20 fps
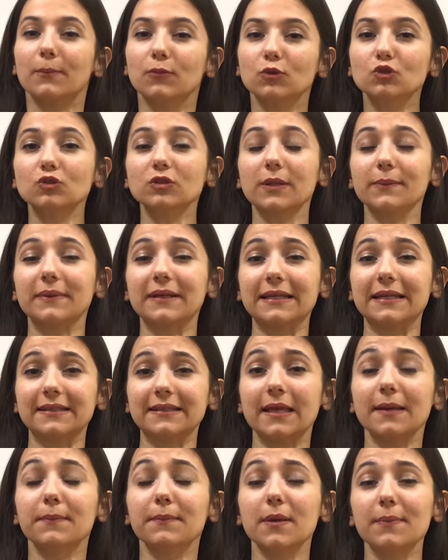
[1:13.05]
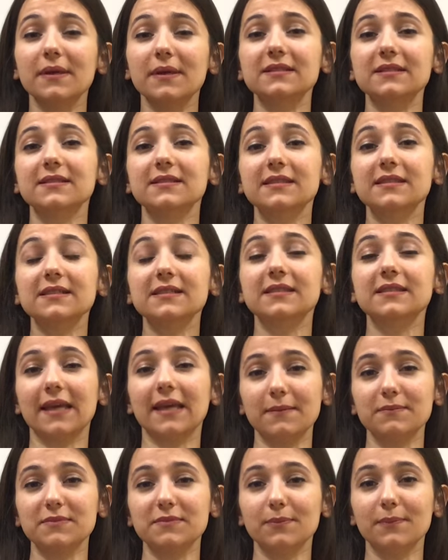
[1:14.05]
Bununla birlikte bebeğinizi sık sık
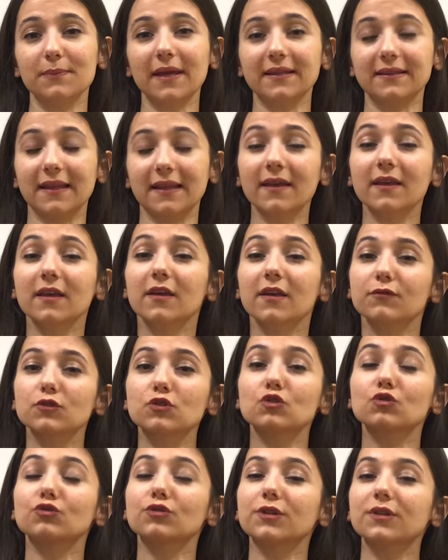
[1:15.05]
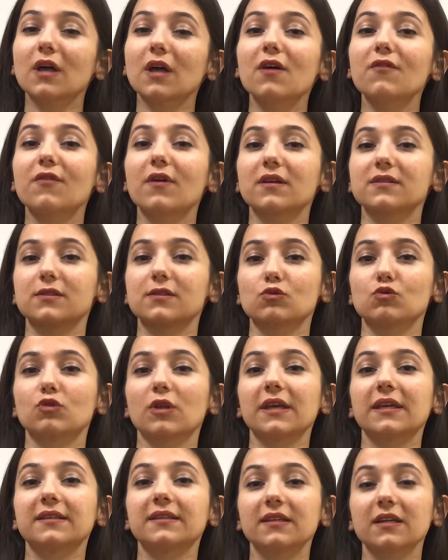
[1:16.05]
emzirmek de vücutta daha fazla
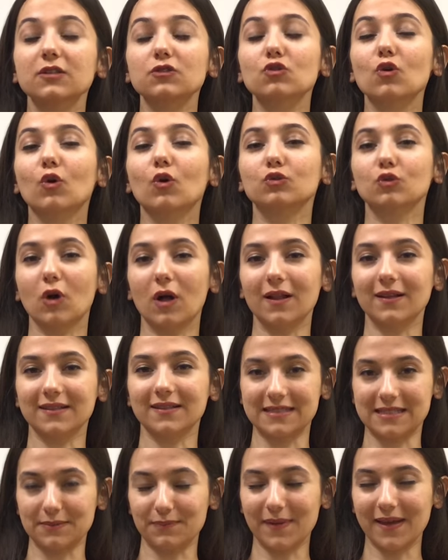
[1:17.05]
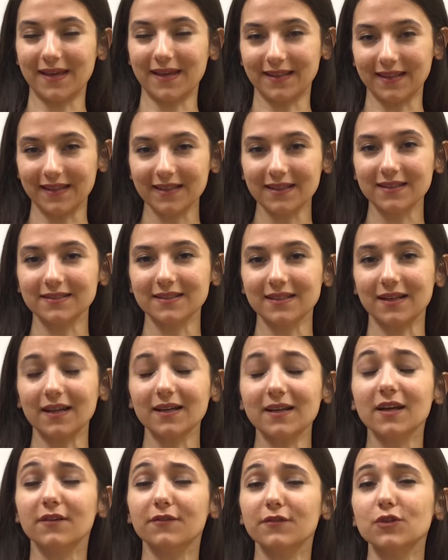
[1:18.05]
süte ihtiyaç olduğu algısını beyinde
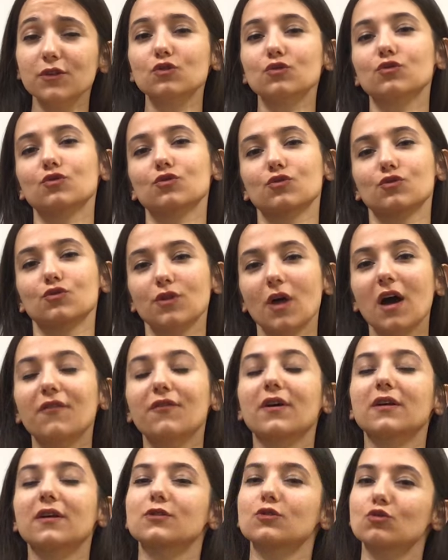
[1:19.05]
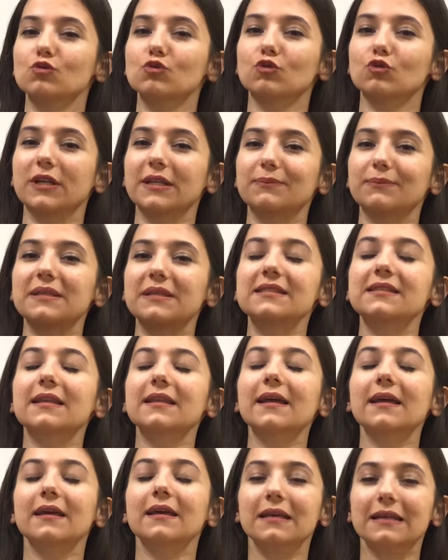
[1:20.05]
yaratarak vücudunuzun daha fazla süt
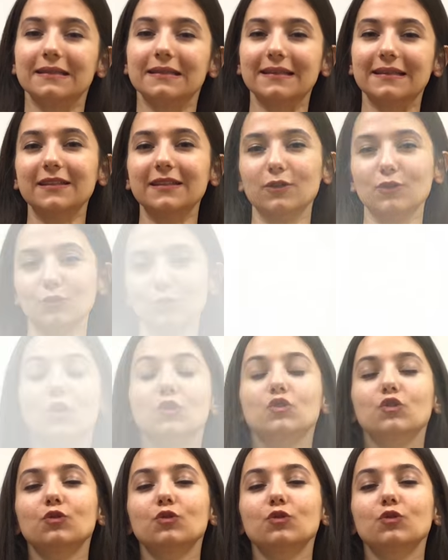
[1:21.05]
üretmesine neden olur.